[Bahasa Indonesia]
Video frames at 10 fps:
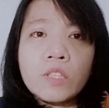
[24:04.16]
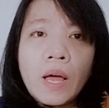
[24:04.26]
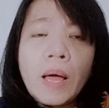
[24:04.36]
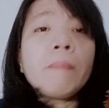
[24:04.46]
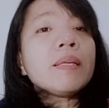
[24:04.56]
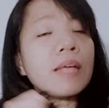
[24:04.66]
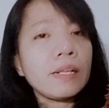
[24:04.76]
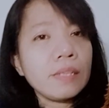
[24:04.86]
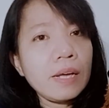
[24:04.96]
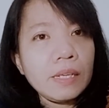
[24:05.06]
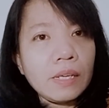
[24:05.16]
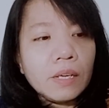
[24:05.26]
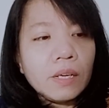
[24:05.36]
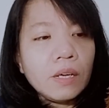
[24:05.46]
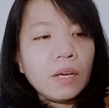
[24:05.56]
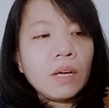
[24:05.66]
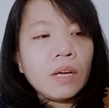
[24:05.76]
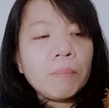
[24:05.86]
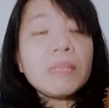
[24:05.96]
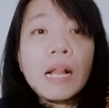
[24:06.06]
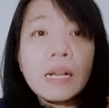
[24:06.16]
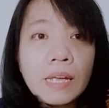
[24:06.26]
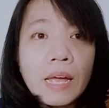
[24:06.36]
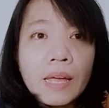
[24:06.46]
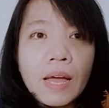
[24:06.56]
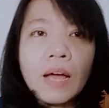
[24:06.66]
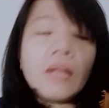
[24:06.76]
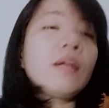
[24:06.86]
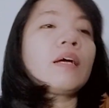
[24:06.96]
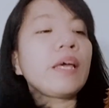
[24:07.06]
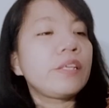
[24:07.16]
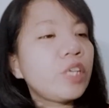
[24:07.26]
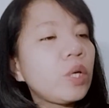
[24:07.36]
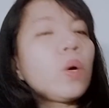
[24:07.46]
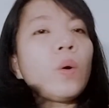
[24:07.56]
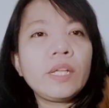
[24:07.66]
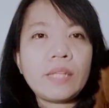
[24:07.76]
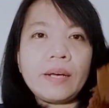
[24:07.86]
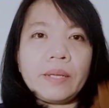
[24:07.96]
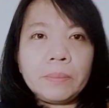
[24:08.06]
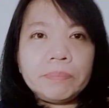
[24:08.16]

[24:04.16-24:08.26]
Misalnya nih, misalnya ya, kayak Ciko nih tadi.